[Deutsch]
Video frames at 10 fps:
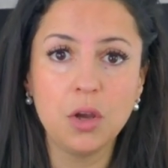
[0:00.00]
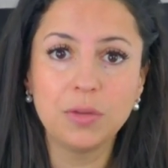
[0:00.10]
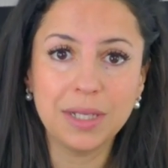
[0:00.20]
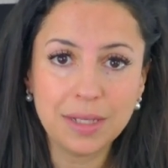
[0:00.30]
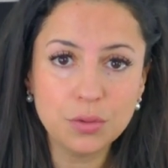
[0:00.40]

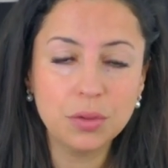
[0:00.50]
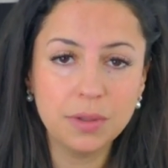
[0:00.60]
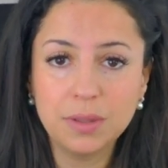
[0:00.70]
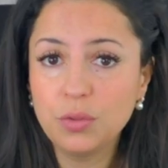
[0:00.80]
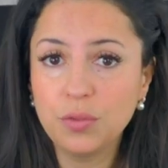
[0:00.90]
Und auch das
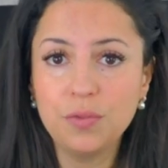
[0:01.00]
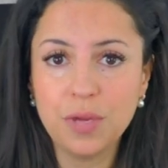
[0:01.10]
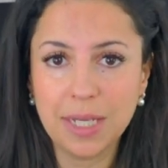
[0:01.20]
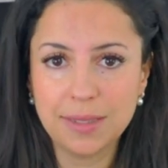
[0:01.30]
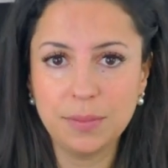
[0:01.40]
dürfen
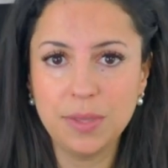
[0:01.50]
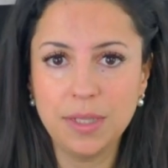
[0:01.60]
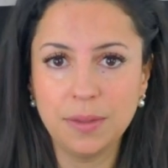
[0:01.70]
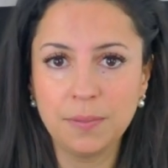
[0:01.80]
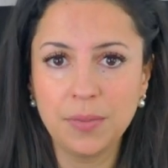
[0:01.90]
wir
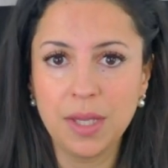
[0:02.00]
akzeptieren.